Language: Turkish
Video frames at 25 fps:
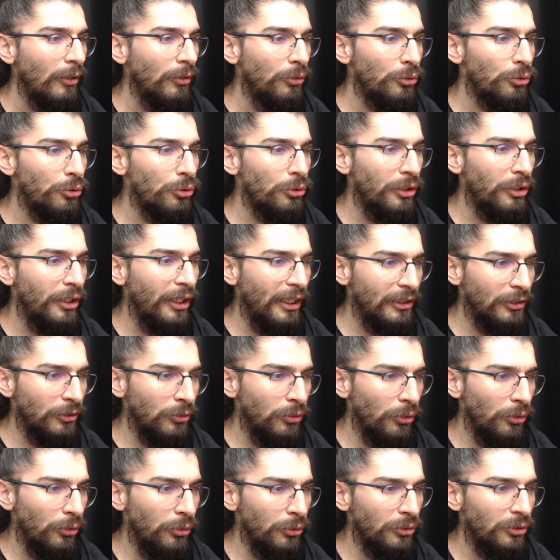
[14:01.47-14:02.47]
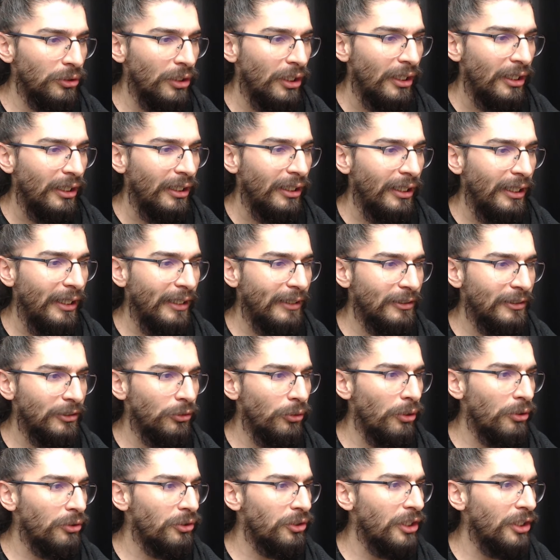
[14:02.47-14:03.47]
3'ün karesi 9. Eksi
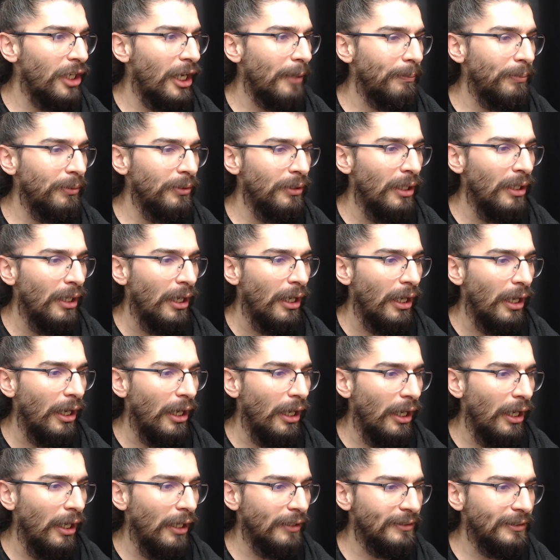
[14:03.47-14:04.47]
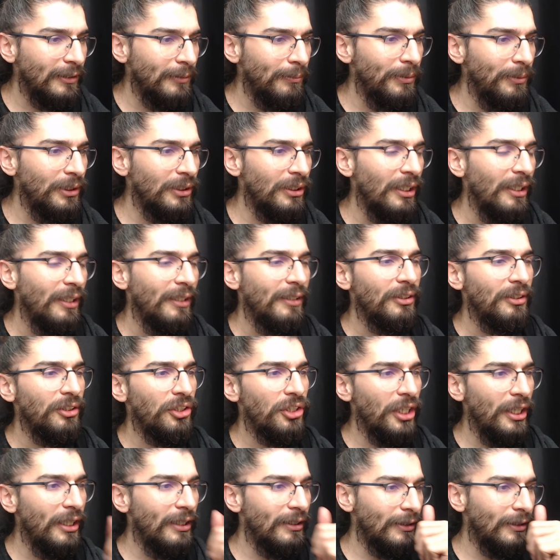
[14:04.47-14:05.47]
4 çarpı. A'sı 1.
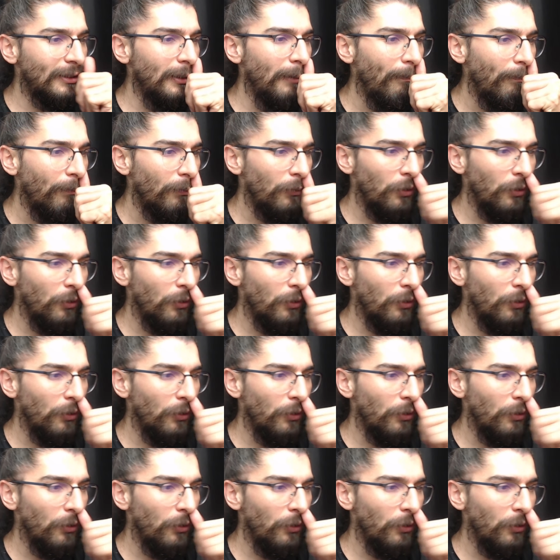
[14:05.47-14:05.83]
C'si